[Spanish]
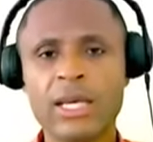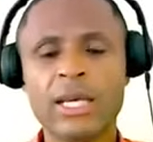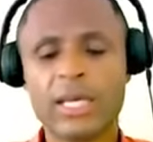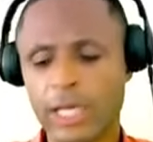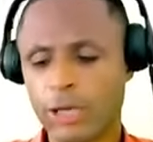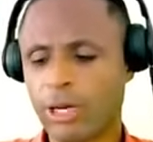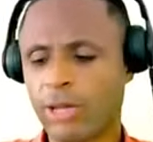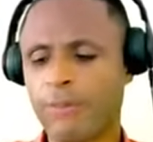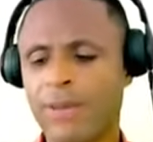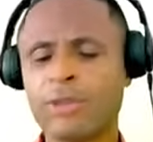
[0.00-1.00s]
Y yo
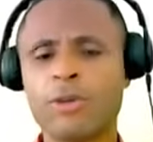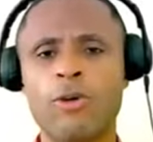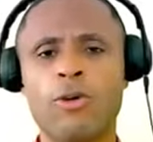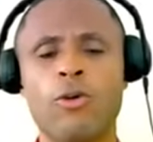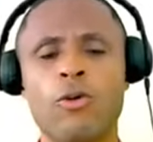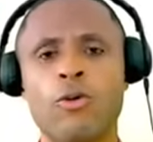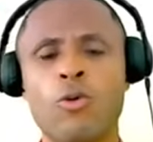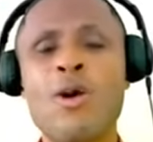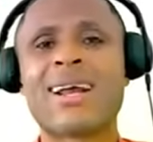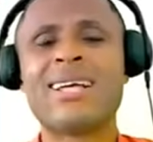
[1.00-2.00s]
le mando
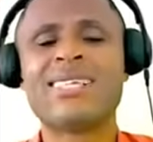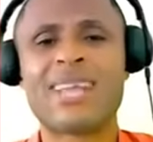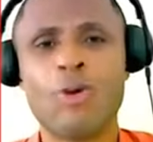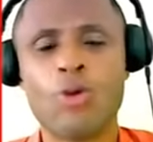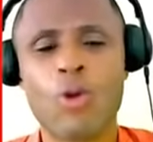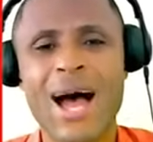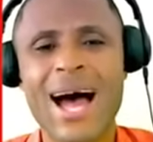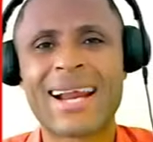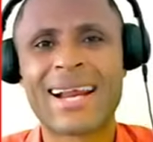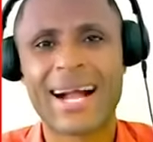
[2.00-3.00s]
un gran saludo a
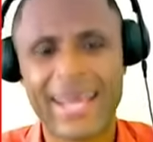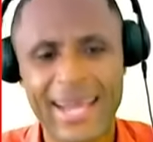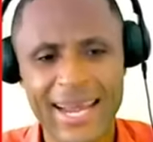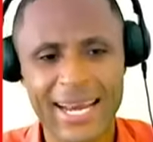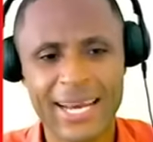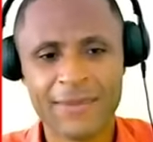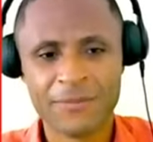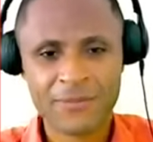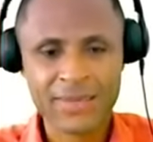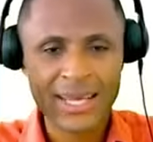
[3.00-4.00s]
Raquel,
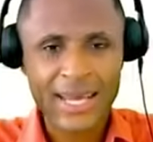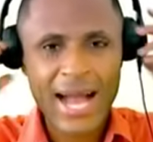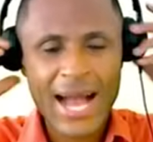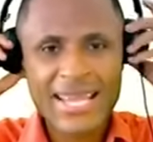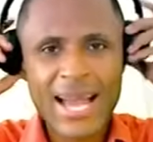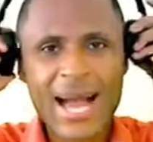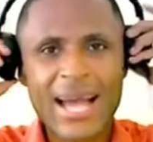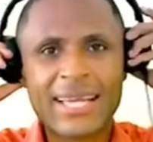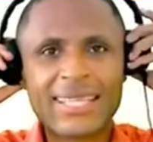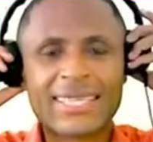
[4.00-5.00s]
allá
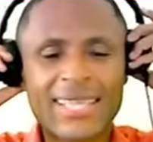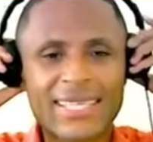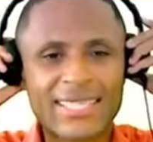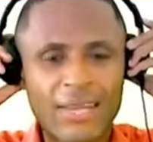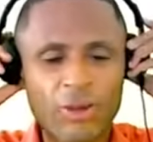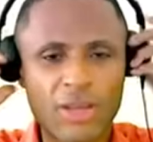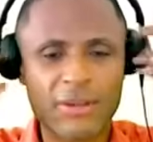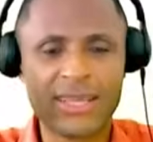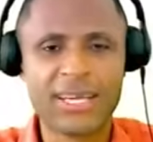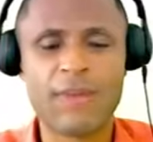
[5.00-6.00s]
en Tesa. Dios te
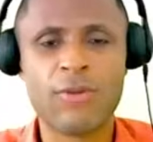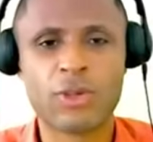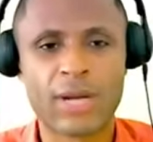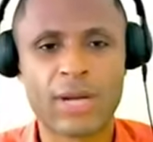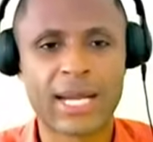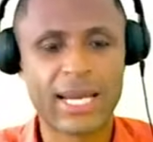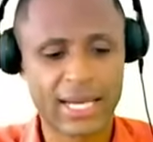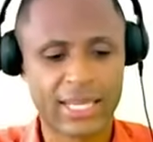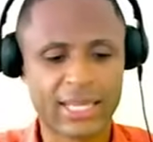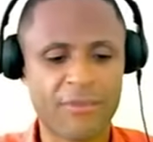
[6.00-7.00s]
bendiga mucho, Raquel,
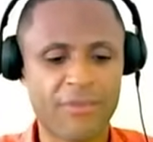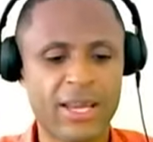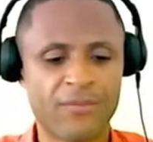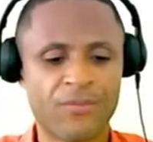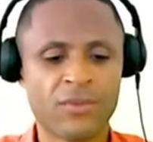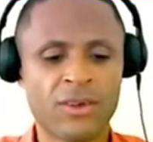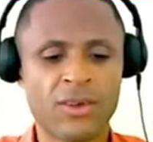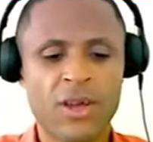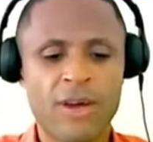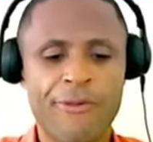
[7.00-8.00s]
que también
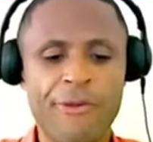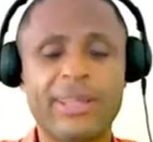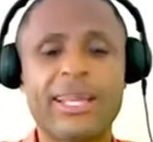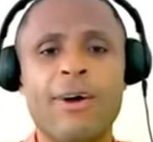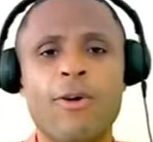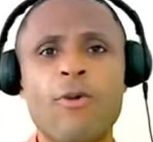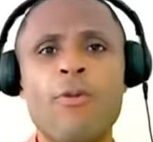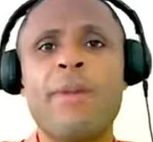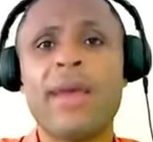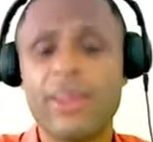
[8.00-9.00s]
fuiste un
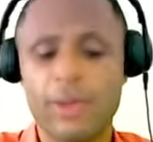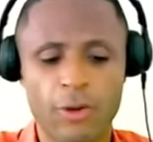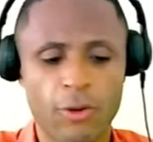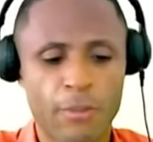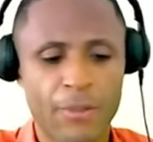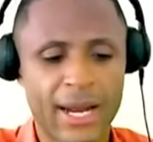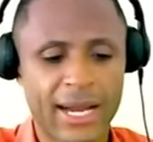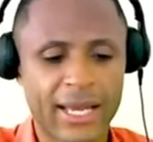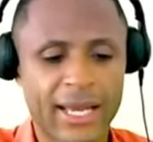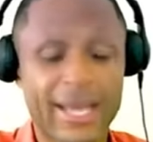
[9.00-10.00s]
medio para
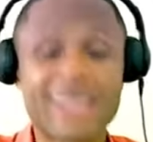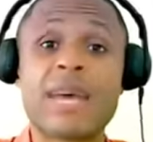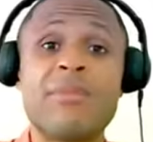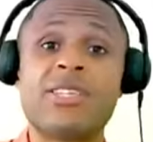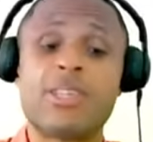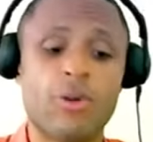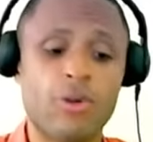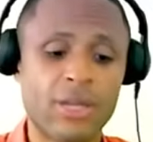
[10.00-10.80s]
que esa misión